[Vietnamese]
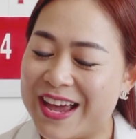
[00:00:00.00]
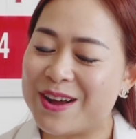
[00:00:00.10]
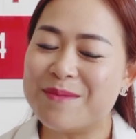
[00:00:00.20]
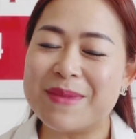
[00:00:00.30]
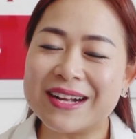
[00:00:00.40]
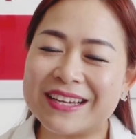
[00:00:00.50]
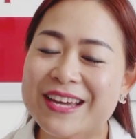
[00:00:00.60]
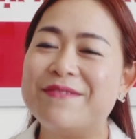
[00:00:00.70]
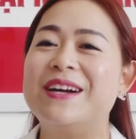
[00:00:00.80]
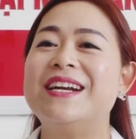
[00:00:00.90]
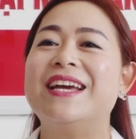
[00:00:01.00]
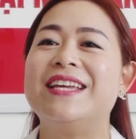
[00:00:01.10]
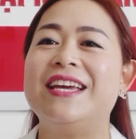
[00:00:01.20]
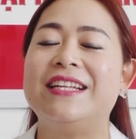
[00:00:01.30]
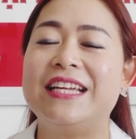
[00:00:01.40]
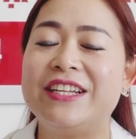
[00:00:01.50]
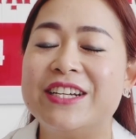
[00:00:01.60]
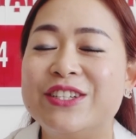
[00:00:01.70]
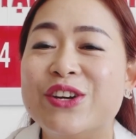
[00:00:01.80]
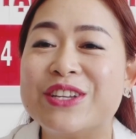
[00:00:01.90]
có bất kỳ vấn đề gì thì
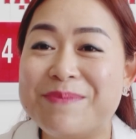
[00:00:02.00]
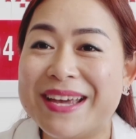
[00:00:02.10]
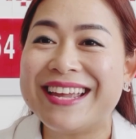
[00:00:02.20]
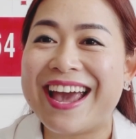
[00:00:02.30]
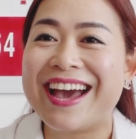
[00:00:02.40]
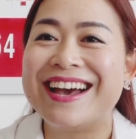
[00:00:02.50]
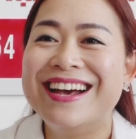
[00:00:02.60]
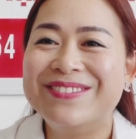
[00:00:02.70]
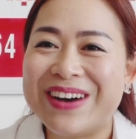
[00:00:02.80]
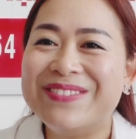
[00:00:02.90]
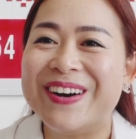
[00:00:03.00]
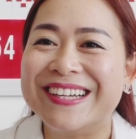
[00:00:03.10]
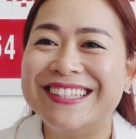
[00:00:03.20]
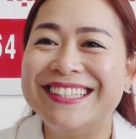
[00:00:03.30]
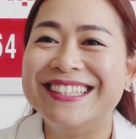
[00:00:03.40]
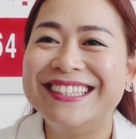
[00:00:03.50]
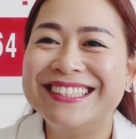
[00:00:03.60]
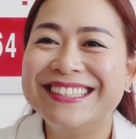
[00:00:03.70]
cứ cho trên biết nha bye mọi người